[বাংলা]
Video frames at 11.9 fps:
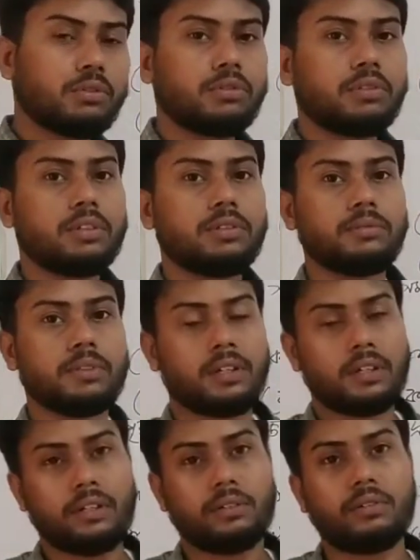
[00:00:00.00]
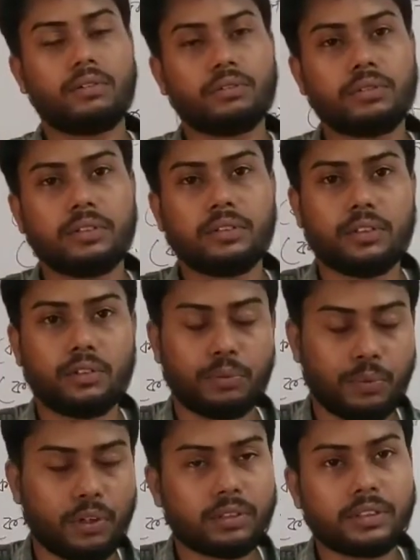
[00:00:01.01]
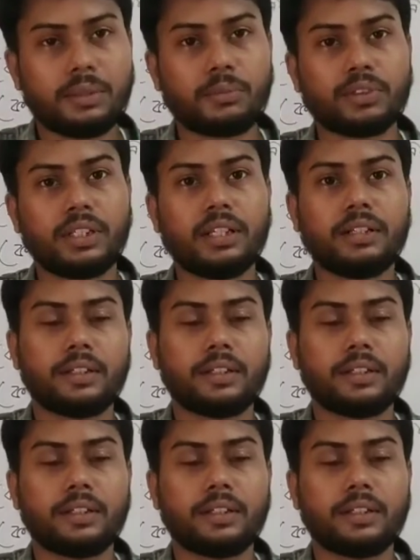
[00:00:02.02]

ওই অনু ওই পদার্থের মধ্যে